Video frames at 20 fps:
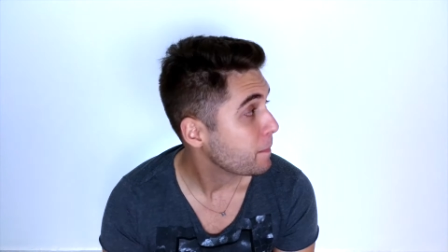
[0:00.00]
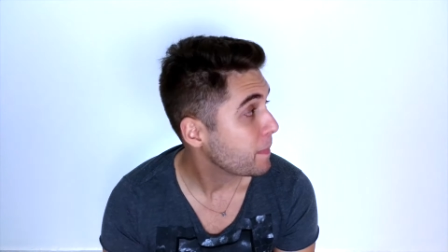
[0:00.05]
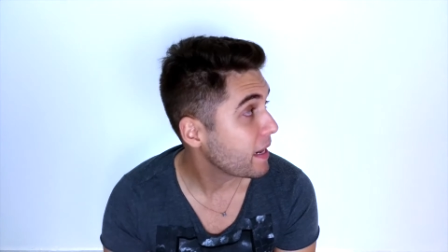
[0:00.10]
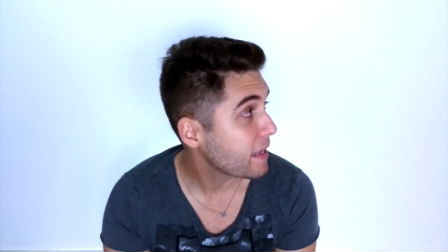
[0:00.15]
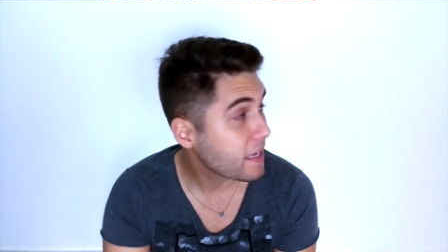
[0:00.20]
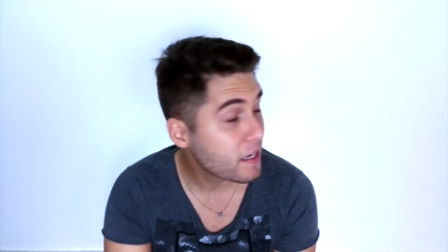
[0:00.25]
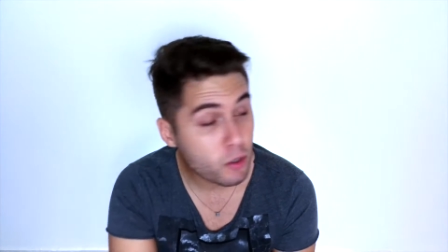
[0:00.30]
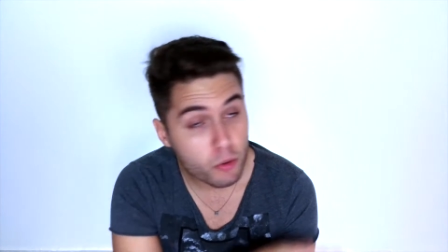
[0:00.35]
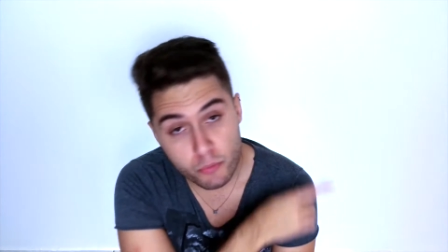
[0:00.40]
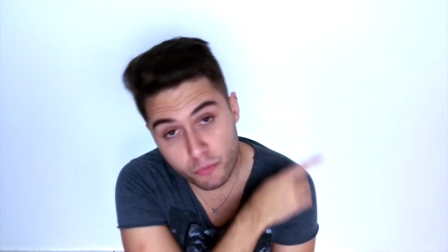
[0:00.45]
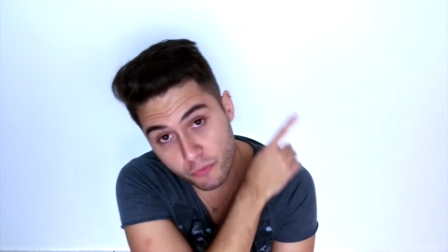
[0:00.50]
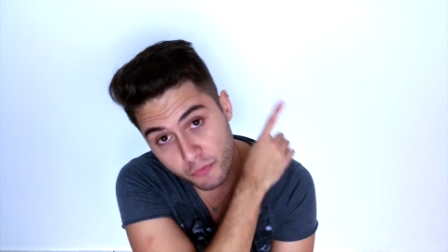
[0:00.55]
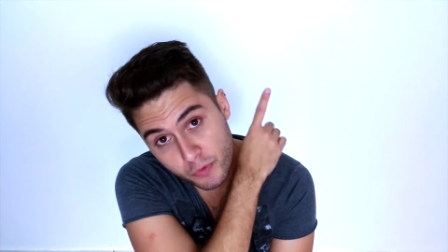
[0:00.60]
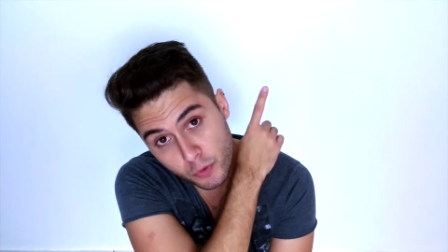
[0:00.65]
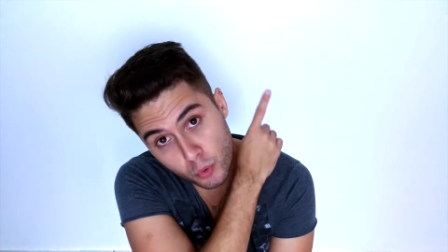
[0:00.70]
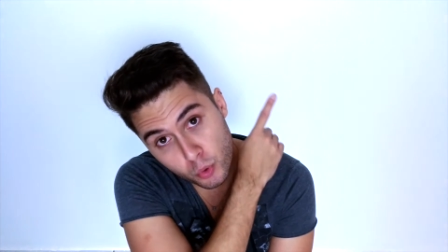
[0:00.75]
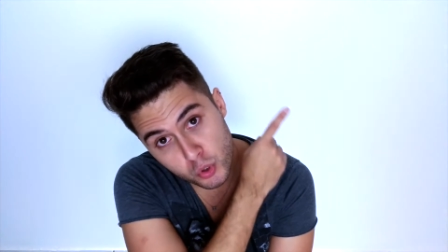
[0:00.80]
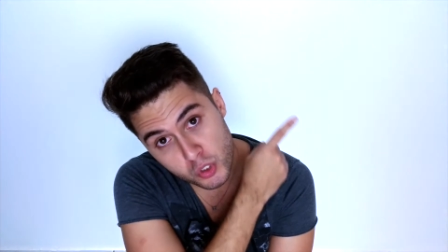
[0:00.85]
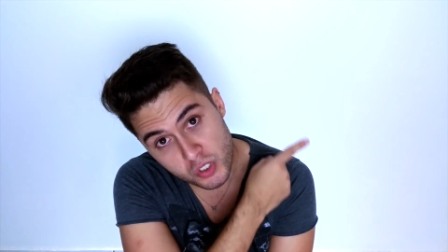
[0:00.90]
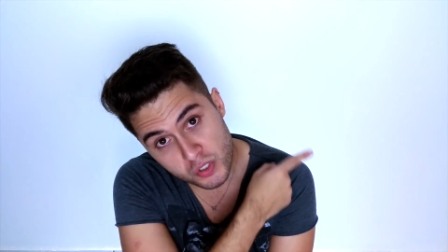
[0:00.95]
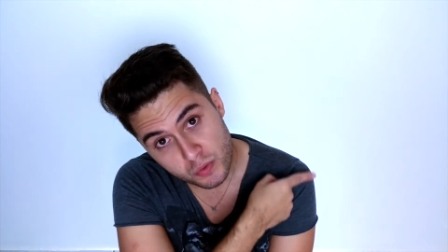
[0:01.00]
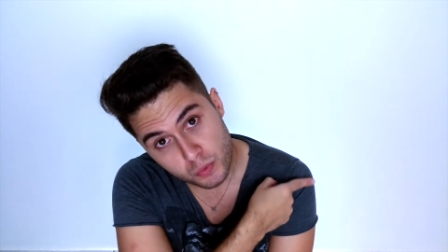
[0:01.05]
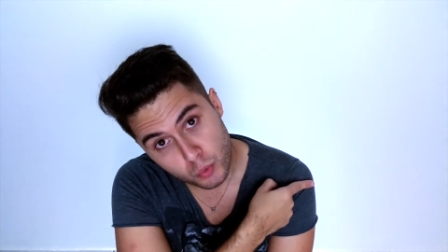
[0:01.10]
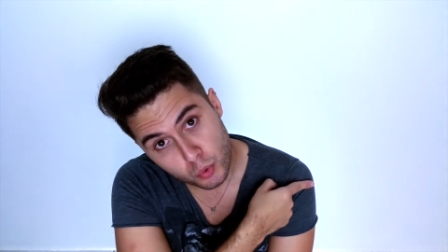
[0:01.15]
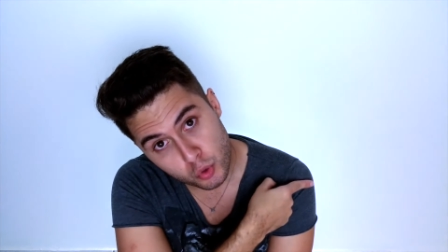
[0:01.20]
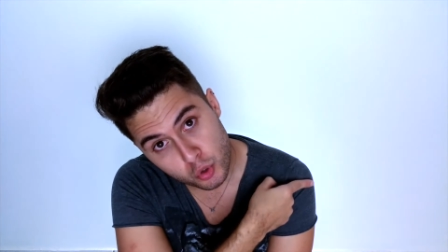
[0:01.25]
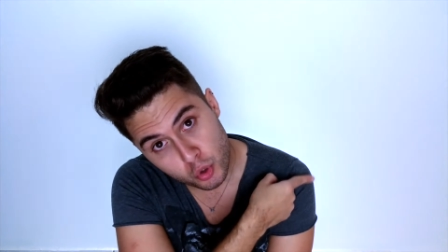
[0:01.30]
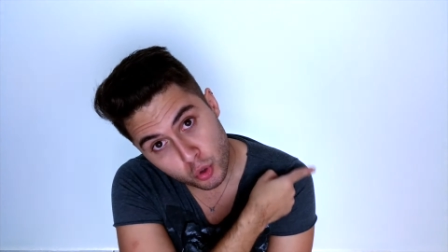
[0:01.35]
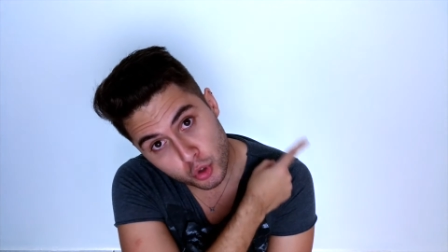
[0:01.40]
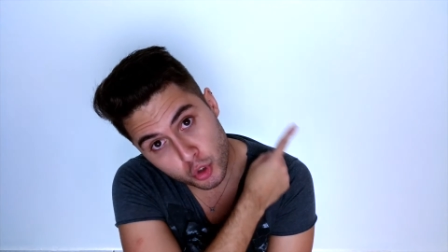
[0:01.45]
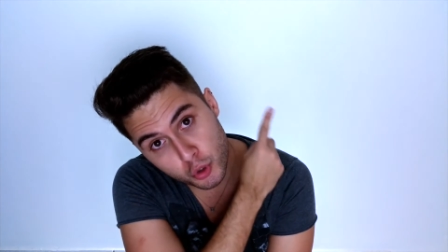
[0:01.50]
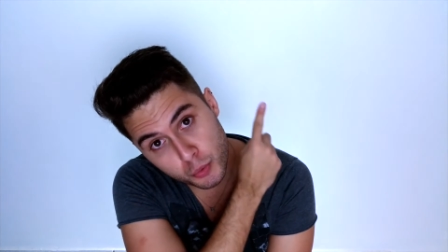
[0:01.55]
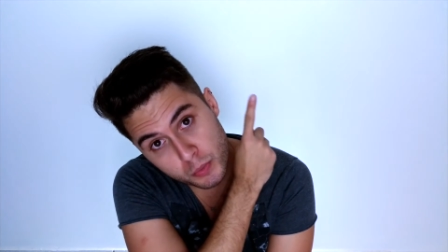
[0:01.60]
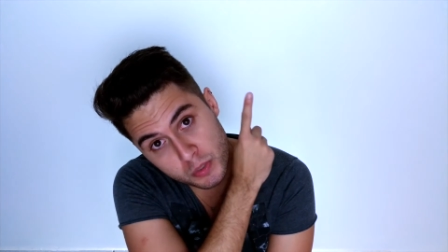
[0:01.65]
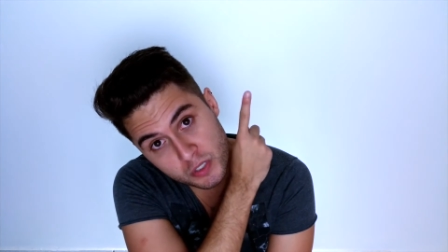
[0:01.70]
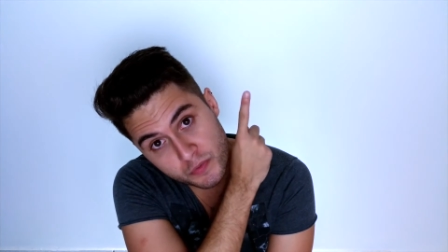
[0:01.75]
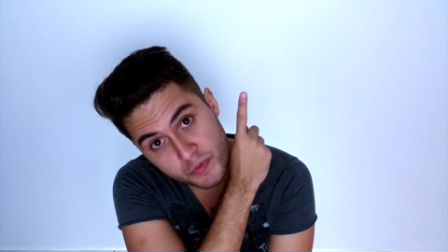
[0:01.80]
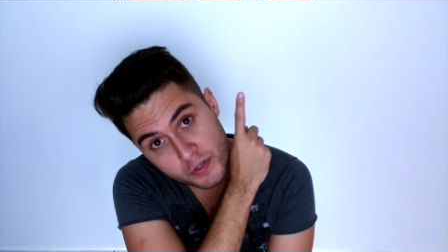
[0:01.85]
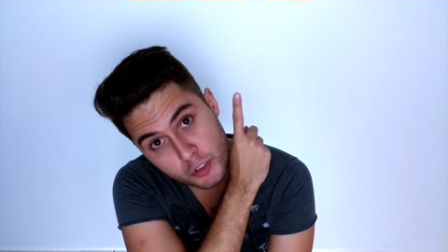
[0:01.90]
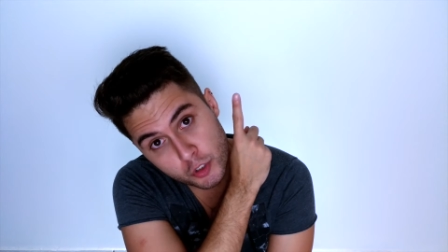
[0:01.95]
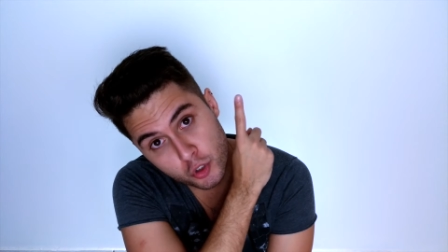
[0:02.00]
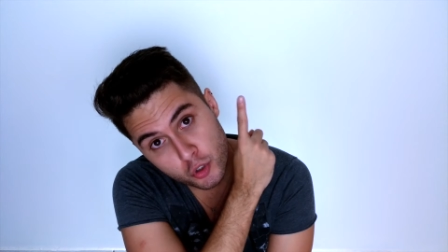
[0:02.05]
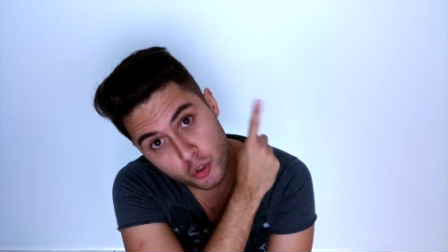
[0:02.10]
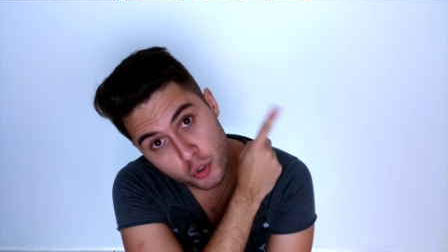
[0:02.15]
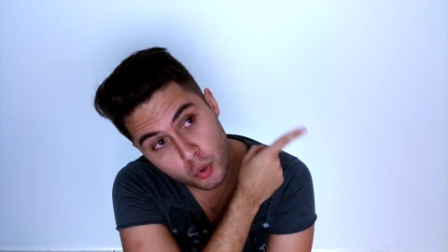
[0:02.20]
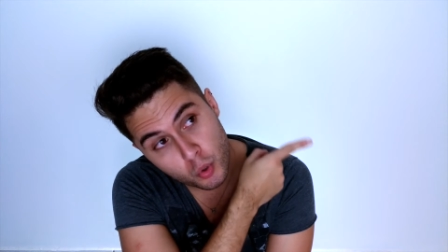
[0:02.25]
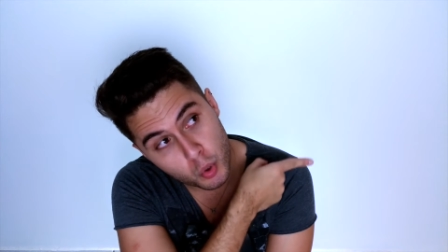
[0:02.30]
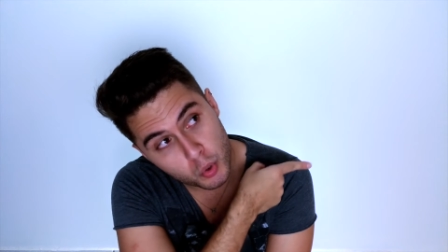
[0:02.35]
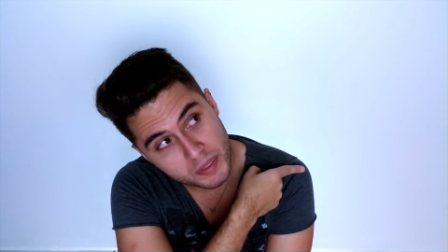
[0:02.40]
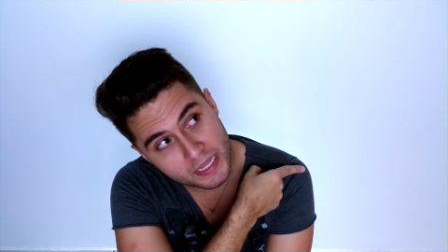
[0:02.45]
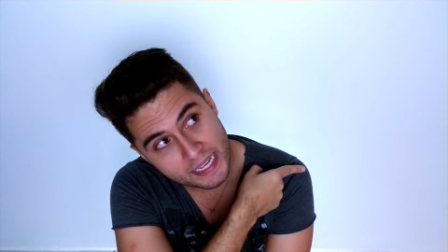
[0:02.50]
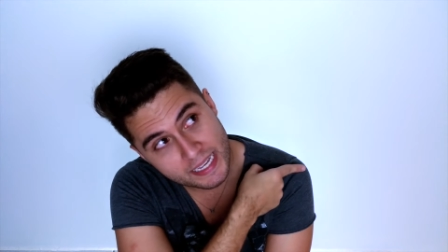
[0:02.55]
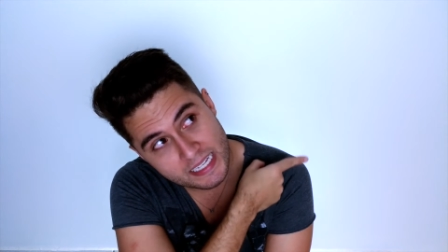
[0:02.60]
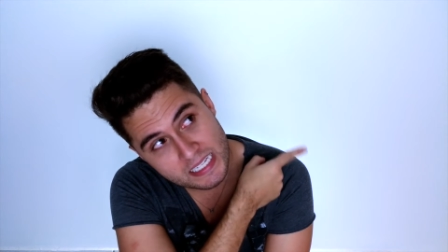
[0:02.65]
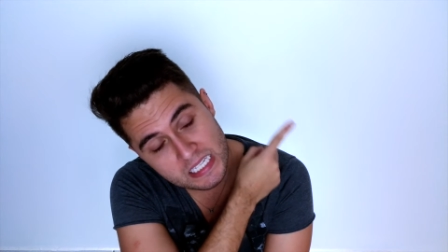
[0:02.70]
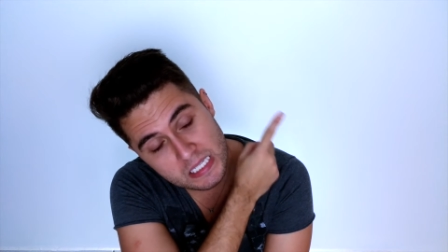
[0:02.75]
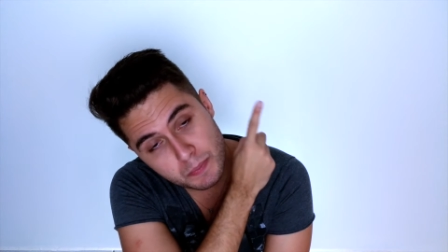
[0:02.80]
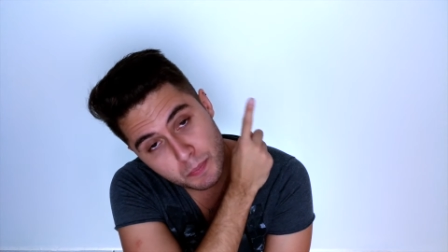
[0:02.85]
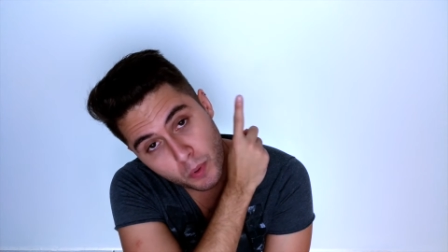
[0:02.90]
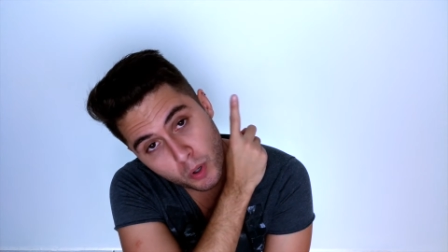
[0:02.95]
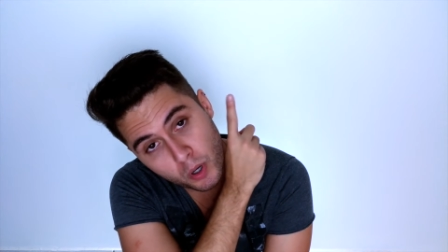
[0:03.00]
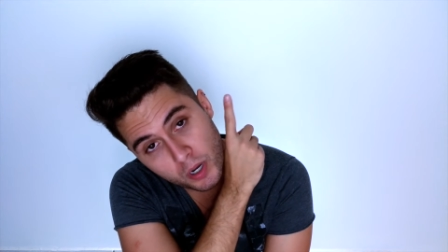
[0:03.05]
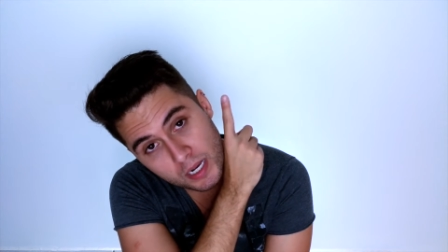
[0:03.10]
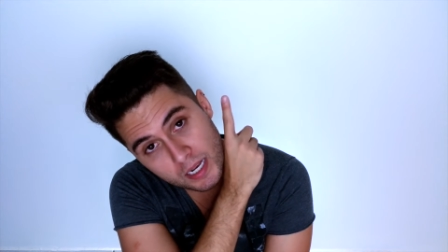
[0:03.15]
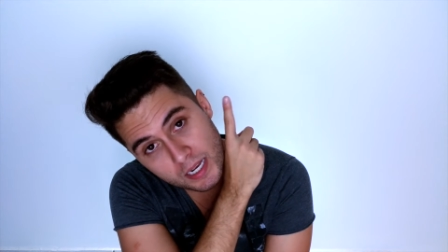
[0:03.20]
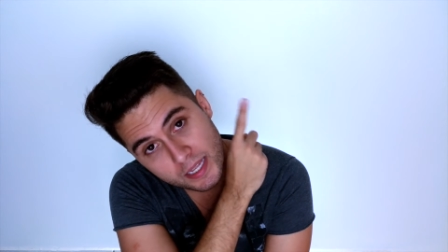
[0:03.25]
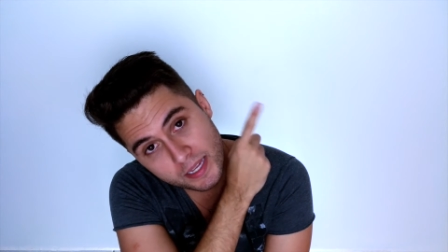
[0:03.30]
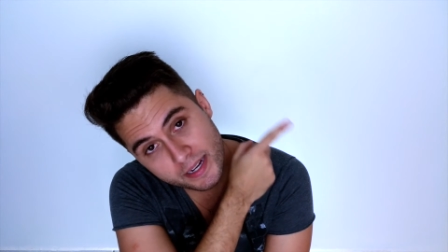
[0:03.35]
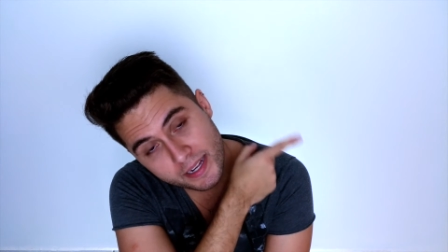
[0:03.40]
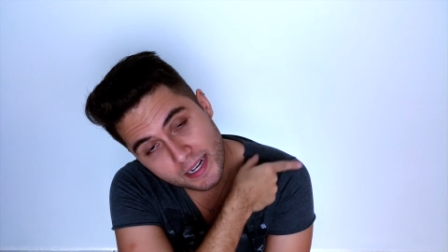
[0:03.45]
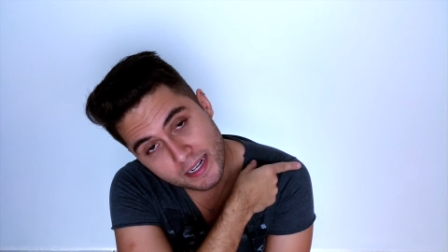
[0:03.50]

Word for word: Para quem não viu os, os últimos vídeos do Contém Spoiler,